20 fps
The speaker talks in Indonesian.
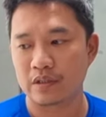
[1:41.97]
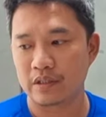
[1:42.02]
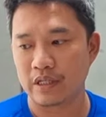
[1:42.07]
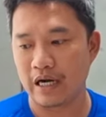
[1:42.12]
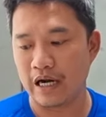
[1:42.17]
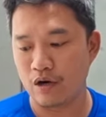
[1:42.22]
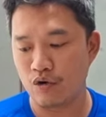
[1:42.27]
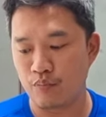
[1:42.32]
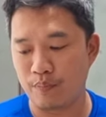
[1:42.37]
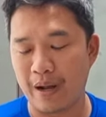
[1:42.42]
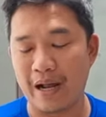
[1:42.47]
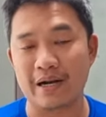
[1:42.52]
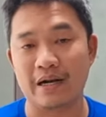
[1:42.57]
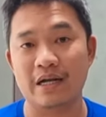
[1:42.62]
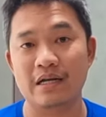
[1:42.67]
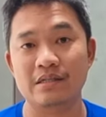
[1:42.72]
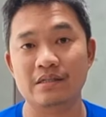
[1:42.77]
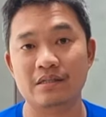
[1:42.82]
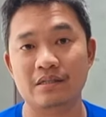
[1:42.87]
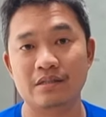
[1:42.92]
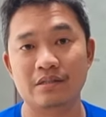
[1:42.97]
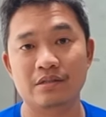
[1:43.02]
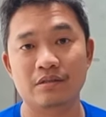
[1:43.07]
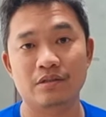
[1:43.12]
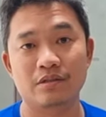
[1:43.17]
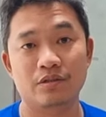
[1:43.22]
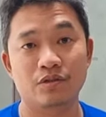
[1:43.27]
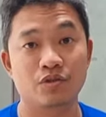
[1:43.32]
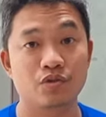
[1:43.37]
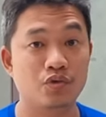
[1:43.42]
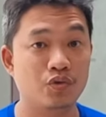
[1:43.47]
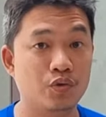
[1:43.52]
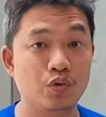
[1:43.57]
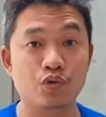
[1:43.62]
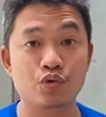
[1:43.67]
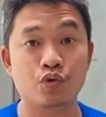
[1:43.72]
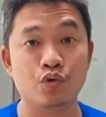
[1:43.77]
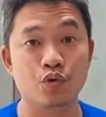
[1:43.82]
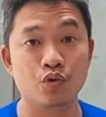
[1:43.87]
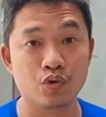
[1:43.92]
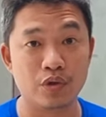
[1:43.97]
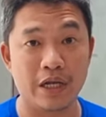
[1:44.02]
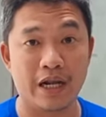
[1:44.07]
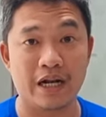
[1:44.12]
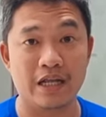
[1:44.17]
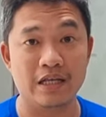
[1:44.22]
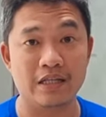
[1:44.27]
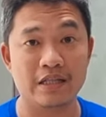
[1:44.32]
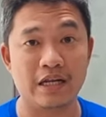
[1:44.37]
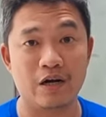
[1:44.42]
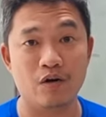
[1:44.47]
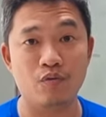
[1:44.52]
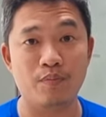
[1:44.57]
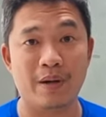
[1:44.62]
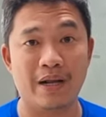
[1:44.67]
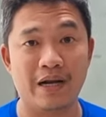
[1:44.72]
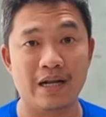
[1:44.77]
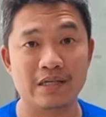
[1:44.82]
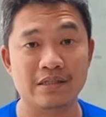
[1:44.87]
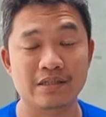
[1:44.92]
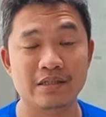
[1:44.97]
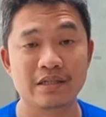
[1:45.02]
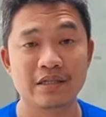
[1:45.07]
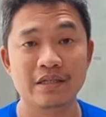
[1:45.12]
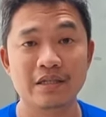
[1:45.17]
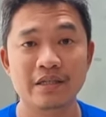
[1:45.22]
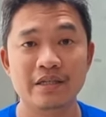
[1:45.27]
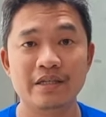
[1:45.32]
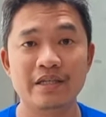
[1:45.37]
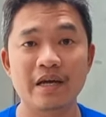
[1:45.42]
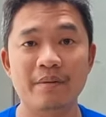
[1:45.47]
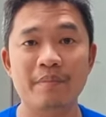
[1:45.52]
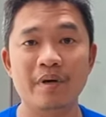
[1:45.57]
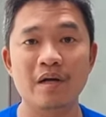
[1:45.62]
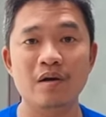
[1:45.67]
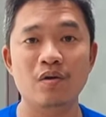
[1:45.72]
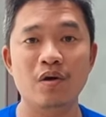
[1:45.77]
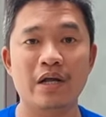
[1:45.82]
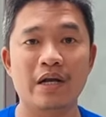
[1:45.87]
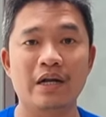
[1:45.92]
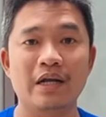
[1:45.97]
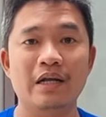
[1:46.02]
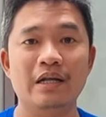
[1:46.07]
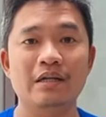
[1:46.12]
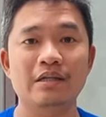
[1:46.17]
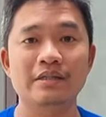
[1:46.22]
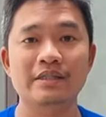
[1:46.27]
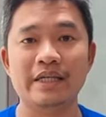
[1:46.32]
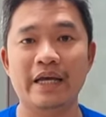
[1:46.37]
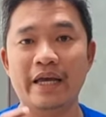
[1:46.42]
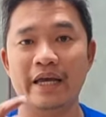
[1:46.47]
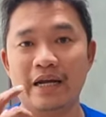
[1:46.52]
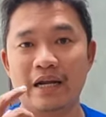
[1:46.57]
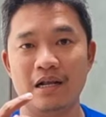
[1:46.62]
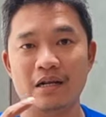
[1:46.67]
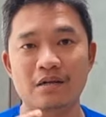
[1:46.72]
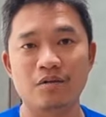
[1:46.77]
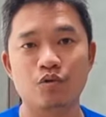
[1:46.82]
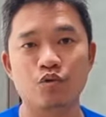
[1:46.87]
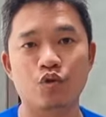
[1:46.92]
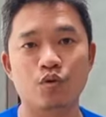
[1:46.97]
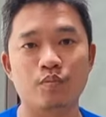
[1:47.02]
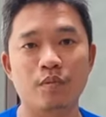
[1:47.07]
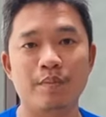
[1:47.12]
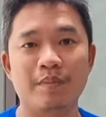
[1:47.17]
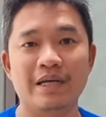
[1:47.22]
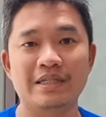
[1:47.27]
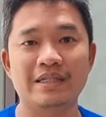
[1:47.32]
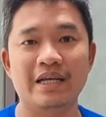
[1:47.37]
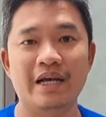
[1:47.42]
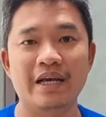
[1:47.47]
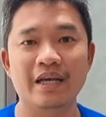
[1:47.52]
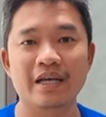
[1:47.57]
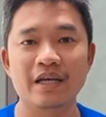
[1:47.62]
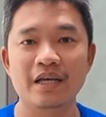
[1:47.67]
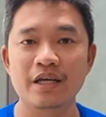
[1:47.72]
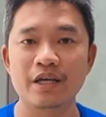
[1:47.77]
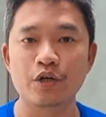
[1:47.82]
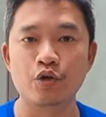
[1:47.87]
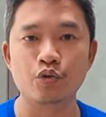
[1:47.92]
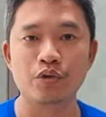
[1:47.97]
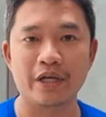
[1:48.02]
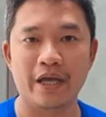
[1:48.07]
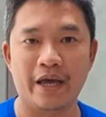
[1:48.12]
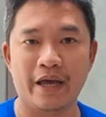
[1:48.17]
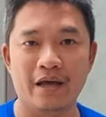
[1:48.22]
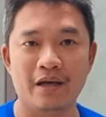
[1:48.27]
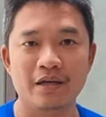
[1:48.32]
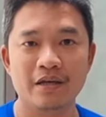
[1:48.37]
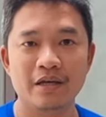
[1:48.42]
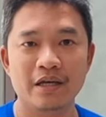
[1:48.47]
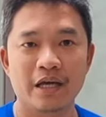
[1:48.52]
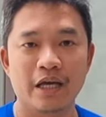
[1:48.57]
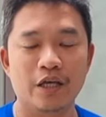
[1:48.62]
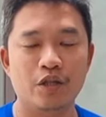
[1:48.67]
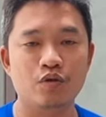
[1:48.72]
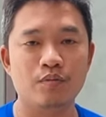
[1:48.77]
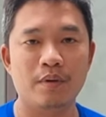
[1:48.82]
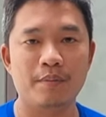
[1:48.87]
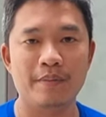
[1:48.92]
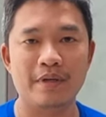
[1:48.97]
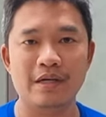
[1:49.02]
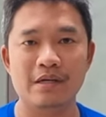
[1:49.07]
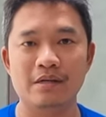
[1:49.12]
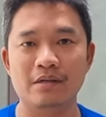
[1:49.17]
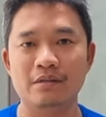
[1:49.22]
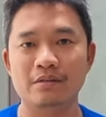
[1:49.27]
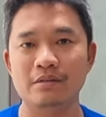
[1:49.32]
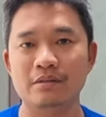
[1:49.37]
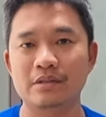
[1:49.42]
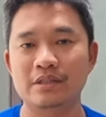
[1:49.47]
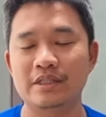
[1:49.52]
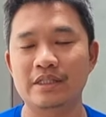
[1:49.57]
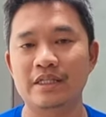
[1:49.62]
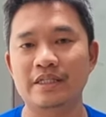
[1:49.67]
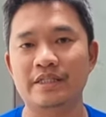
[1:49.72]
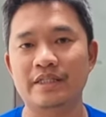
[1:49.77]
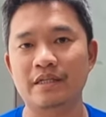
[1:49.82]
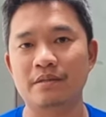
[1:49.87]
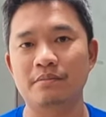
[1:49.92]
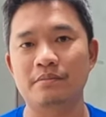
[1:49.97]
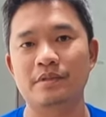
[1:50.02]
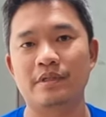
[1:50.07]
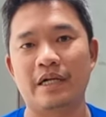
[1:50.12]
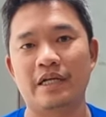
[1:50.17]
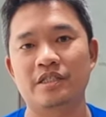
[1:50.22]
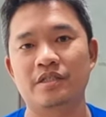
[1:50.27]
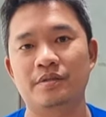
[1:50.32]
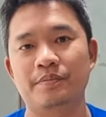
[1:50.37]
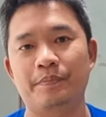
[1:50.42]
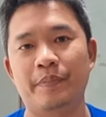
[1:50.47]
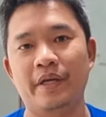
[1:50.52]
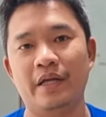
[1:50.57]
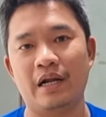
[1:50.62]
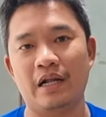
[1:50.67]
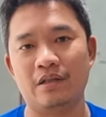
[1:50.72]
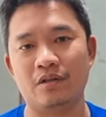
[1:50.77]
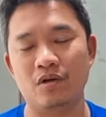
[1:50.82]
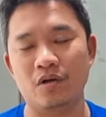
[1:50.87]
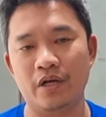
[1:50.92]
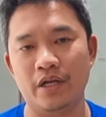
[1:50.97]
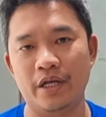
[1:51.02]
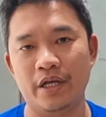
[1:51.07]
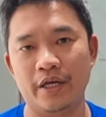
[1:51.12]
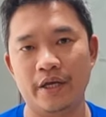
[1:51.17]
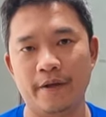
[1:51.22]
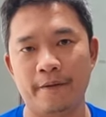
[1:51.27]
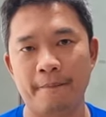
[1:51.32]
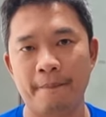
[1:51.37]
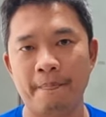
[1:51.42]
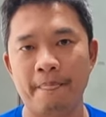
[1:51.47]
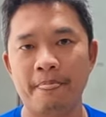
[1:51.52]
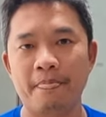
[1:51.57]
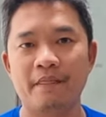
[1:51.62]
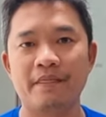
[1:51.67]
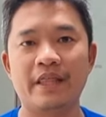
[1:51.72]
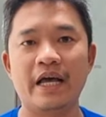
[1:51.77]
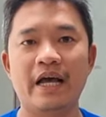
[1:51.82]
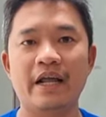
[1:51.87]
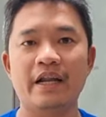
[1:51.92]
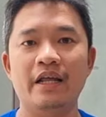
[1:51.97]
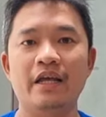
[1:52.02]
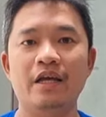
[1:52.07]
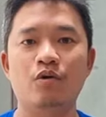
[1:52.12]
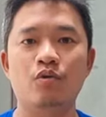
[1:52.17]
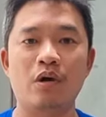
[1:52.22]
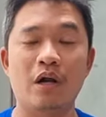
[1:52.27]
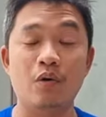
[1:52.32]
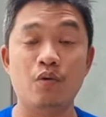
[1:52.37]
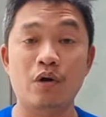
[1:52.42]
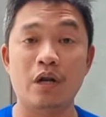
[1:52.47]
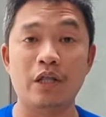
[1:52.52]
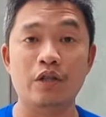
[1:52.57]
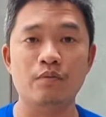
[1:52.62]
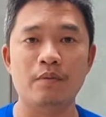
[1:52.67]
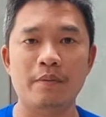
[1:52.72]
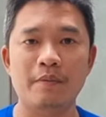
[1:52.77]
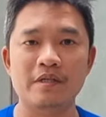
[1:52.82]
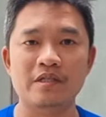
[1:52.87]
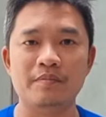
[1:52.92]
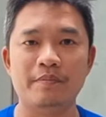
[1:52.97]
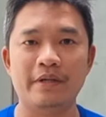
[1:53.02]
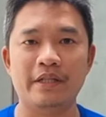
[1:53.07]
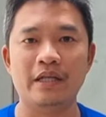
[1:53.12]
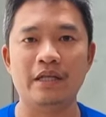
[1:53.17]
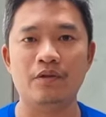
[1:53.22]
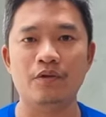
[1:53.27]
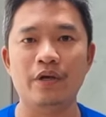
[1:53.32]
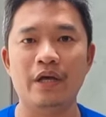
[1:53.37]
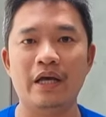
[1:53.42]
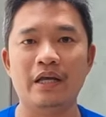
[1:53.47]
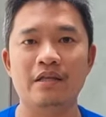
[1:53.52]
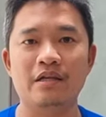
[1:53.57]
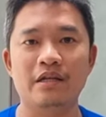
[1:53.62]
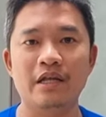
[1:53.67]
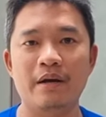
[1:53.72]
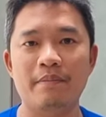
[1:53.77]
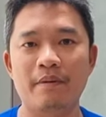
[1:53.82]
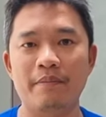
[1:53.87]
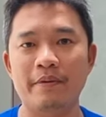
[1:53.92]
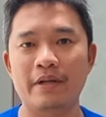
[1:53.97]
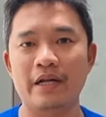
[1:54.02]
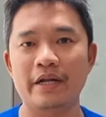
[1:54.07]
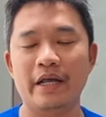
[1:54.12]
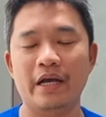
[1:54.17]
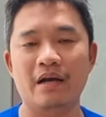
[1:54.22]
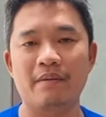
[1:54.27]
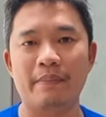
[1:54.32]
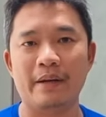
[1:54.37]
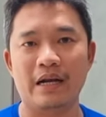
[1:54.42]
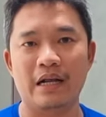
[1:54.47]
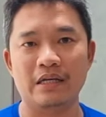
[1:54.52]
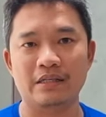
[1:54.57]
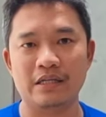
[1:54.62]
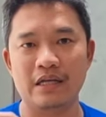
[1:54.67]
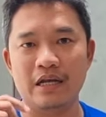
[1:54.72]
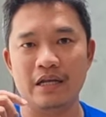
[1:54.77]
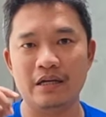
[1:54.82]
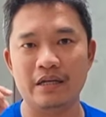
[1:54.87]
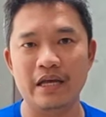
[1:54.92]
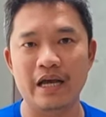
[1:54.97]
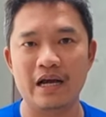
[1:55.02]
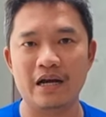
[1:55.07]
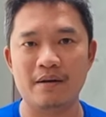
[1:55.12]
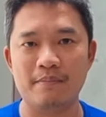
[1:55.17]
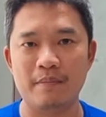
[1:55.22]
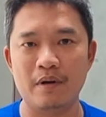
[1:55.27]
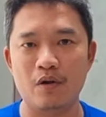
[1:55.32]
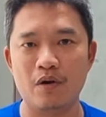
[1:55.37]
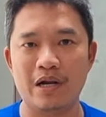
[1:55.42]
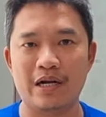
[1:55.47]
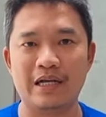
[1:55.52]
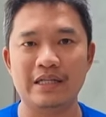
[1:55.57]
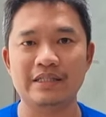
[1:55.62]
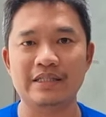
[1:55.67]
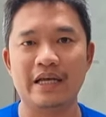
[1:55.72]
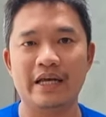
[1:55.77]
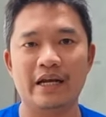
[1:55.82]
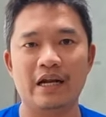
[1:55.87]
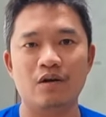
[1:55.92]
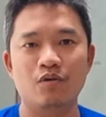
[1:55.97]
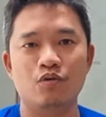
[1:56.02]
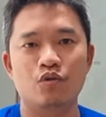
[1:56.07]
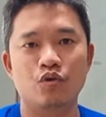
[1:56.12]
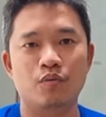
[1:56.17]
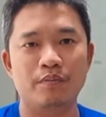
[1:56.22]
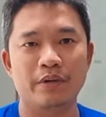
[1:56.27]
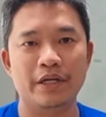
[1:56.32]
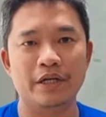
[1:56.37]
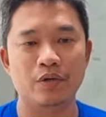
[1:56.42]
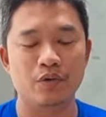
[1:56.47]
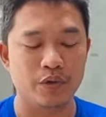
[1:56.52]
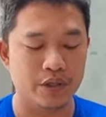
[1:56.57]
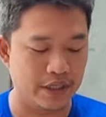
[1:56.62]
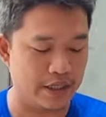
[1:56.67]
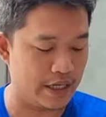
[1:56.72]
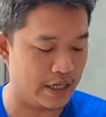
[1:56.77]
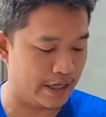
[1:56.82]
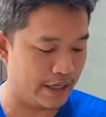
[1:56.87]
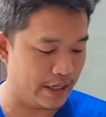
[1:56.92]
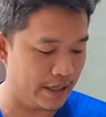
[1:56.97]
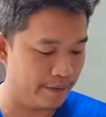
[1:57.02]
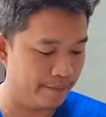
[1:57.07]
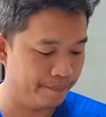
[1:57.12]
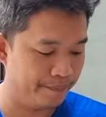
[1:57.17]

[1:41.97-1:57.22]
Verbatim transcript: terlalu panas suhu udaranya terlalu panas, dia mengeluarkan cairan untuk membasahi hidungnya. Itu memang sistem respiratori dari kura-kura itu memang seperti itu ya. Jadi apabila dia kepanasan, dia akan mengeluarkan cairan untuk melindungi dari